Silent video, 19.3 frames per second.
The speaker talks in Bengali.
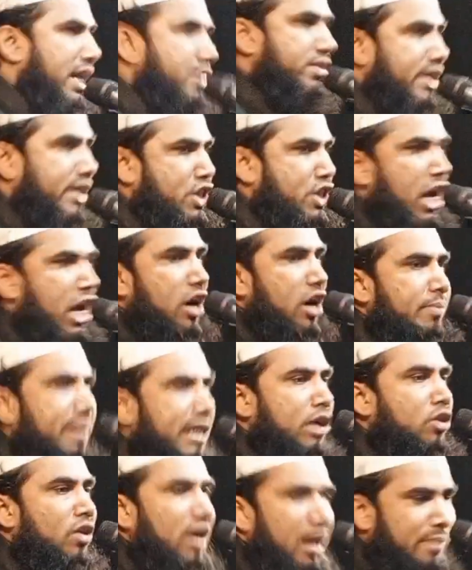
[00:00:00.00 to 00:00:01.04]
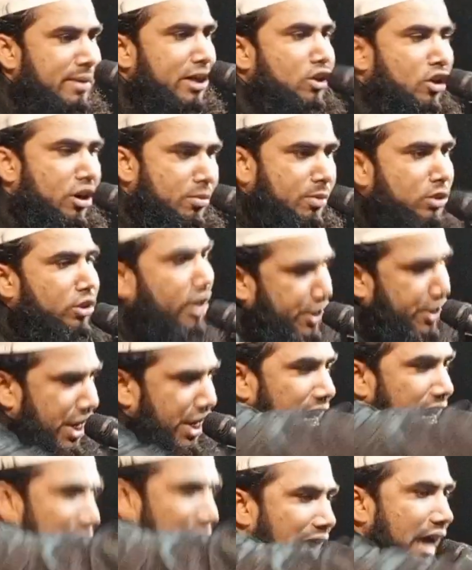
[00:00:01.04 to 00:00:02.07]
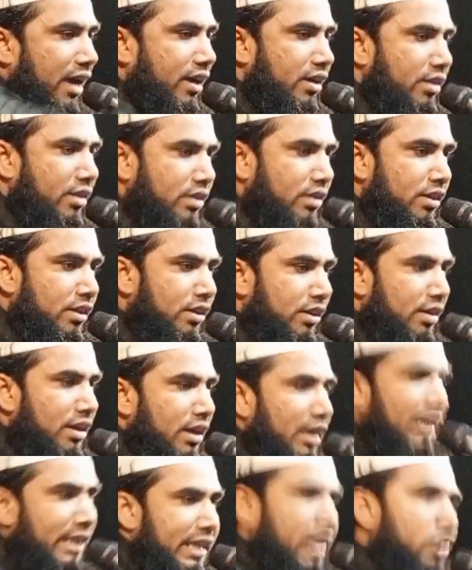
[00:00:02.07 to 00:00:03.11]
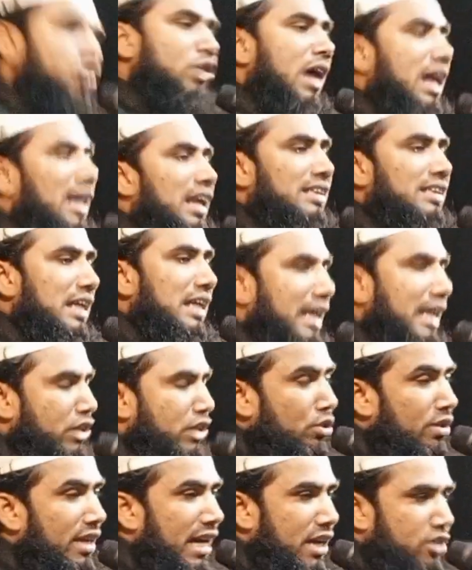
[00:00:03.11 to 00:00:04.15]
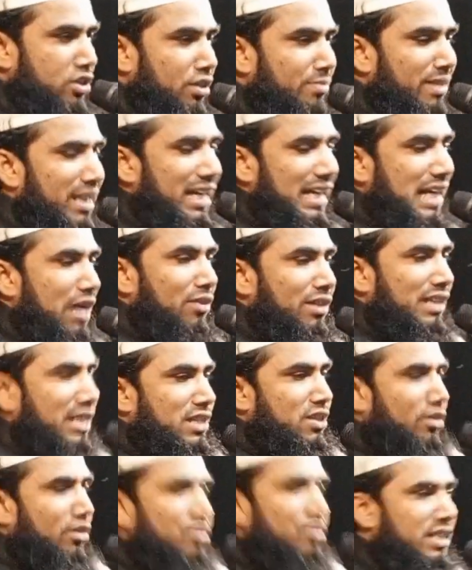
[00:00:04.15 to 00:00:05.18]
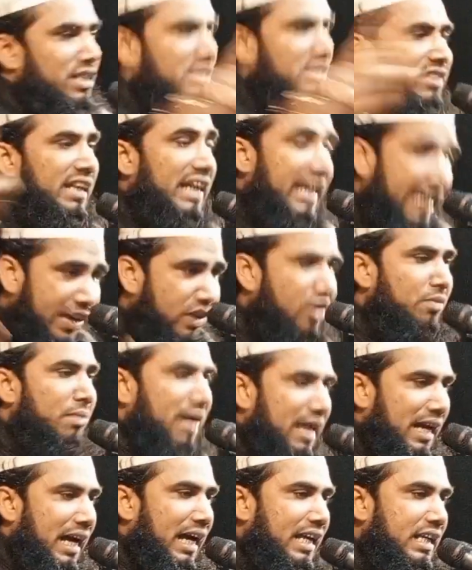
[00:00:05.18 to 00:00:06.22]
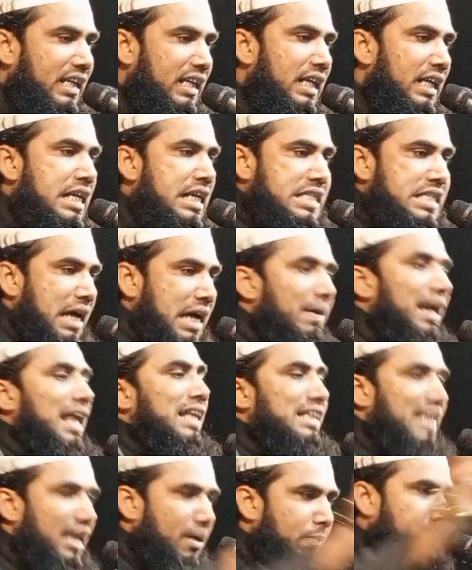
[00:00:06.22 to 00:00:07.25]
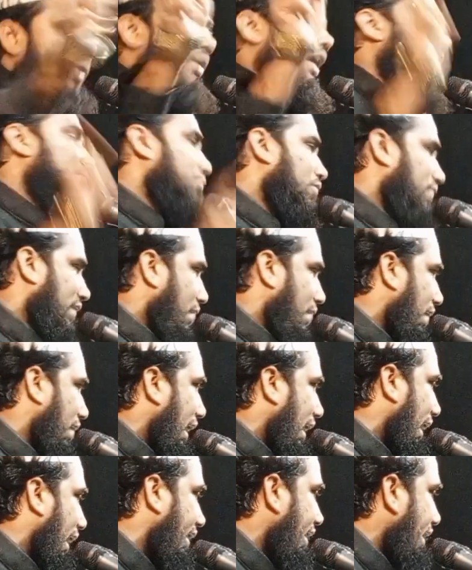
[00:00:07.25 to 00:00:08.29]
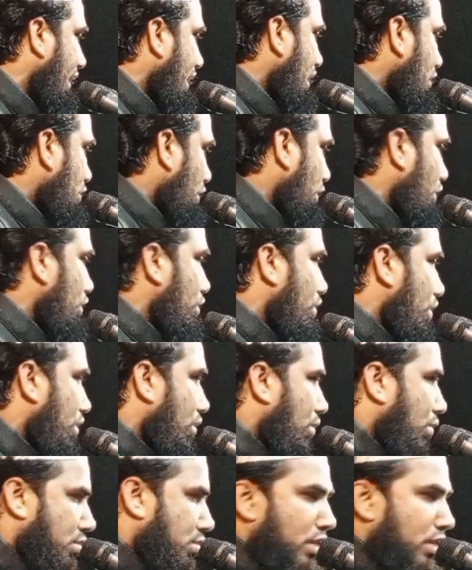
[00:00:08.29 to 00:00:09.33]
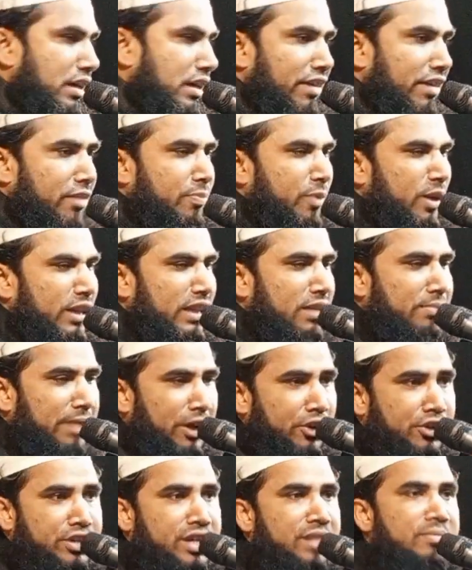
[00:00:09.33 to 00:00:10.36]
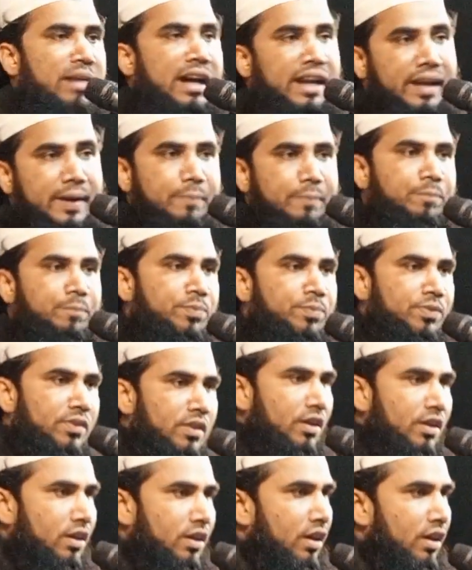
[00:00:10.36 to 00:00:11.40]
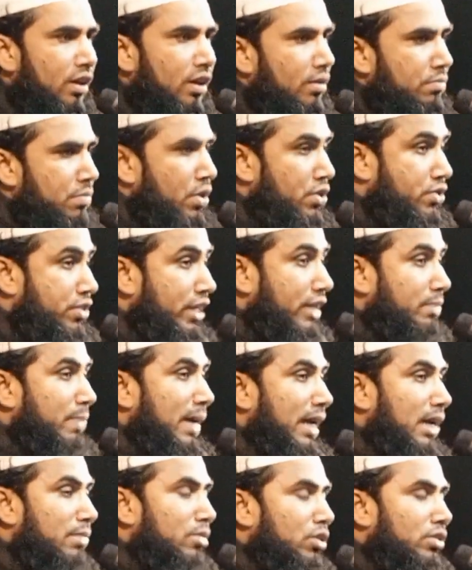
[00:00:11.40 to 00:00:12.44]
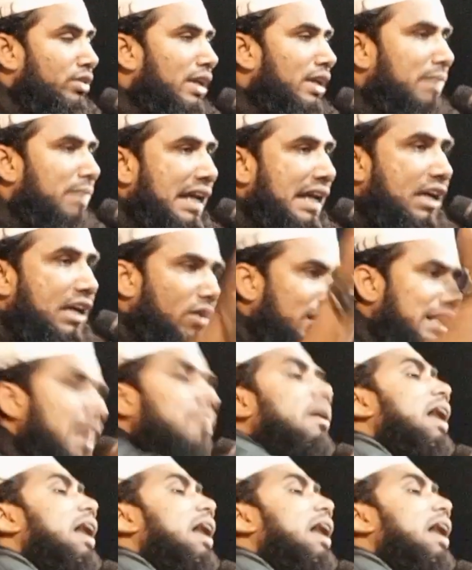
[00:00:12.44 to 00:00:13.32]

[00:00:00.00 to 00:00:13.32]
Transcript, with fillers: দিয়েছেন সে রবের গোলামি করবো তো ইনশাল্লাহ কিন্তু আল্লাহ তালা এই দুনিয়ার জমিনে কাউকে যখন জিরো থেকে হিরো বানায় সাওয়ালা থেকে প্রধানমন্ত্রী বানায় তখন গরুর গোস্ত খাওয়ার অপরাধে মানুষকে মারে মসজিদ ভেঙে মন্দির বানায় কথা